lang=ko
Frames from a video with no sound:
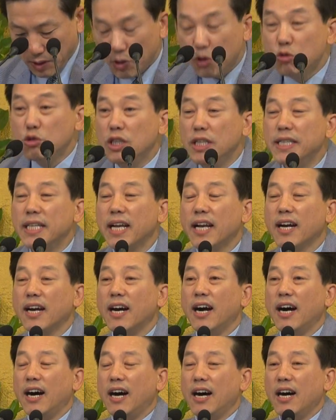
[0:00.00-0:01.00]

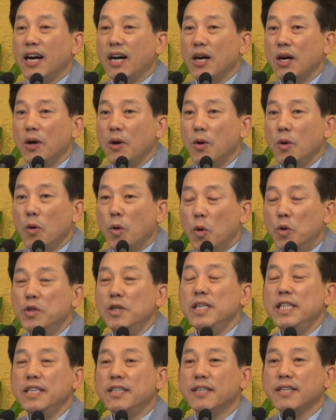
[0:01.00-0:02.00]
우리나라가
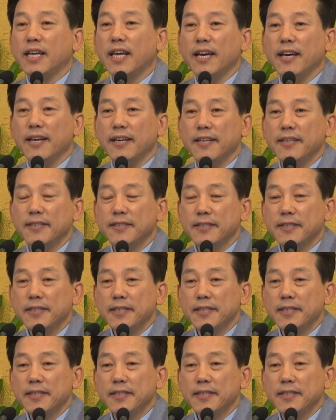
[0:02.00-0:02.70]
오늘 이렇게